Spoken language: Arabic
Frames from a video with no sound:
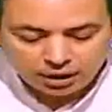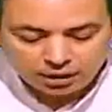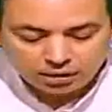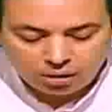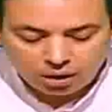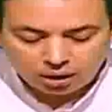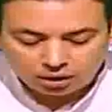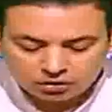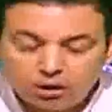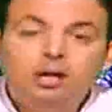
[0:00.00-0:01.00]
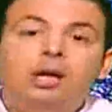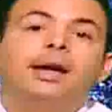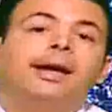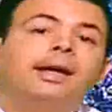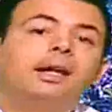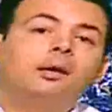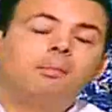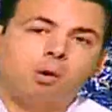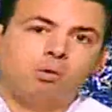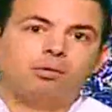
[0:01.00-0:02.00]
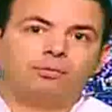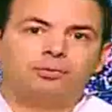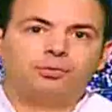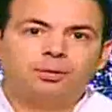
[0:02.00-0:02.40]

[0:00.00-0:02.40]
لانقاذ الموقف